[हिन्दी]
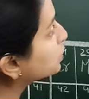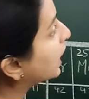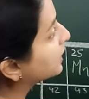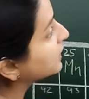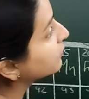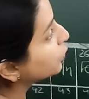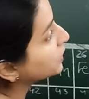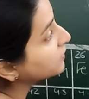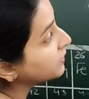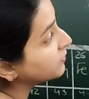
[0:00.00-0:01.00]
थर्टीन
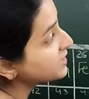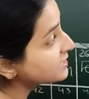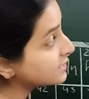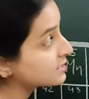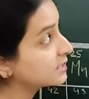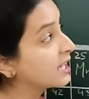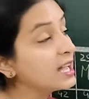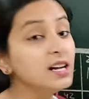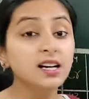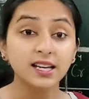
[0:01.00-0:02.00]
फोर्टीन फिफ्टीन सिक्सटीन है
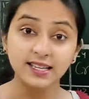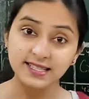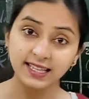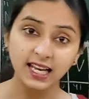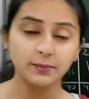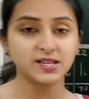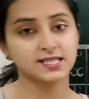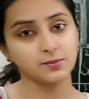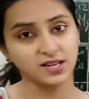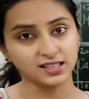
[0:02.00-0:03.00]
इसके एलिमेंट्स
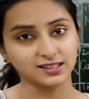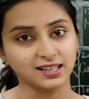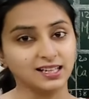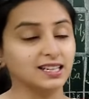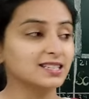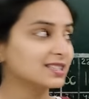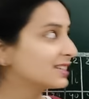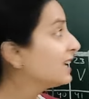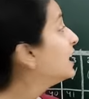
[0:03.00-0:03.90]
हम याद करेंगे ठीक है